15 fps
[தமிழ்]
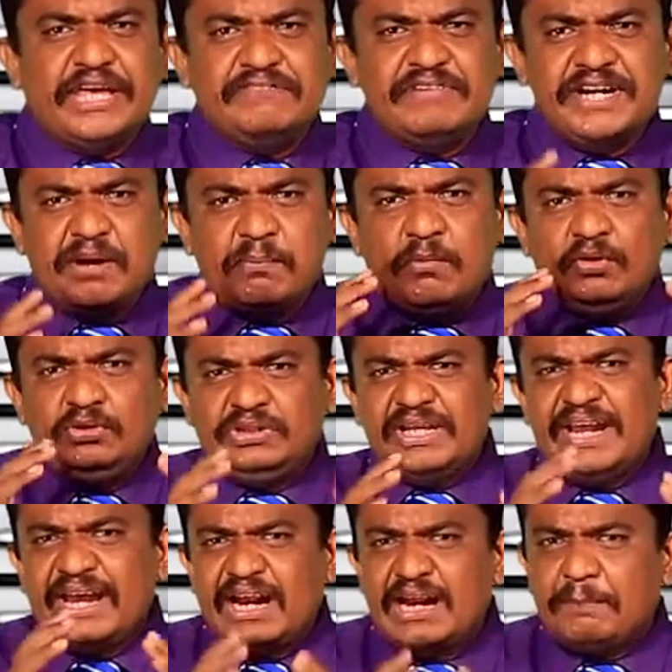இவன்
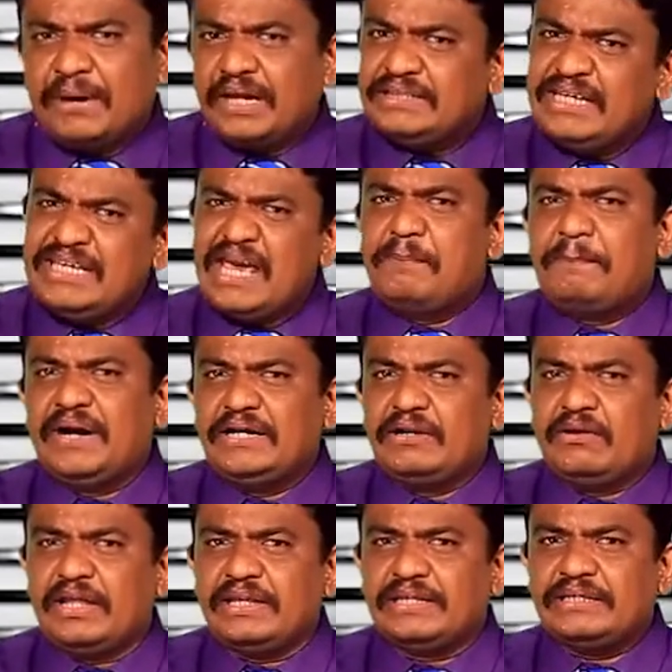முத்திரைகள்
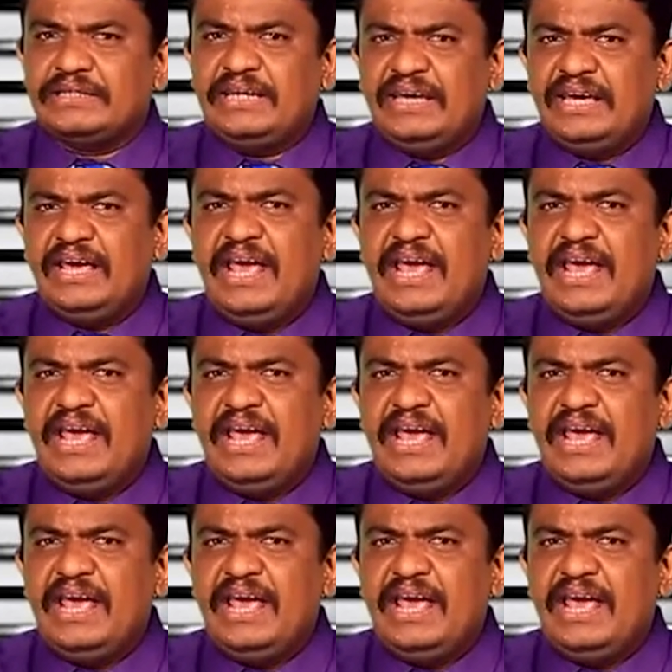பதிக்கப்பட்டுள்ளது